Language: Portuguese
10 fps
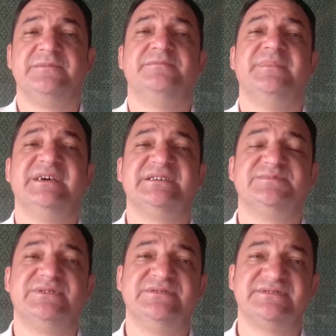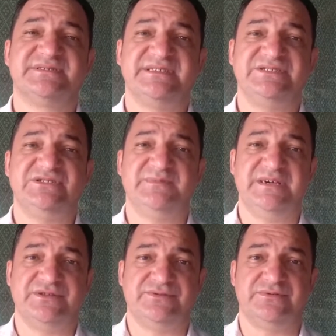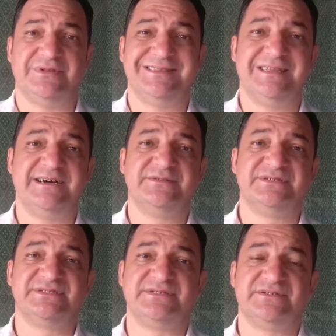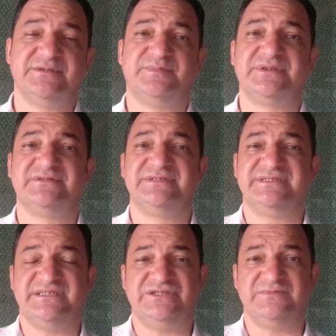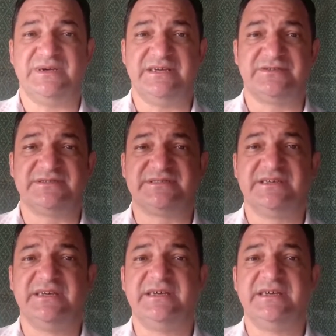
Mesmo que o sentimento lá no sonho, porque os sentimentos,